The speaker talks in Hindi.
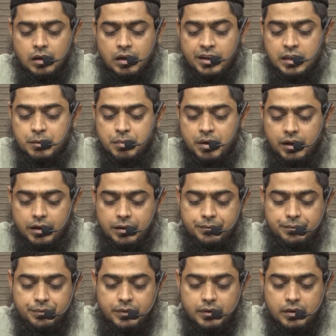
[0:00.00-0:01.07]
करीब है
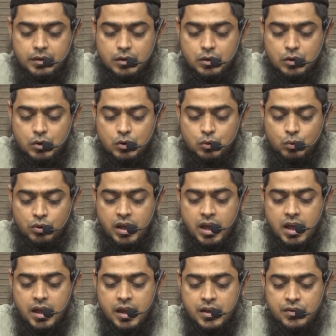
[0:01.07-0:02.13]
तो क्या
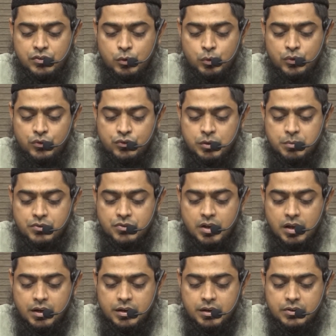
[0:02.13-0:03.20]
ऐसी यूनिवर्सिटी में
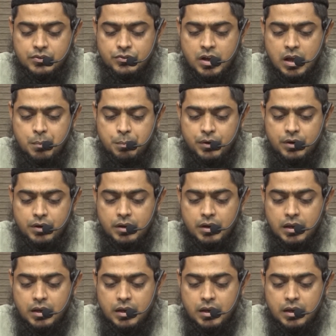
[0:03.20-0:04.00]
जाकर जहाँ पर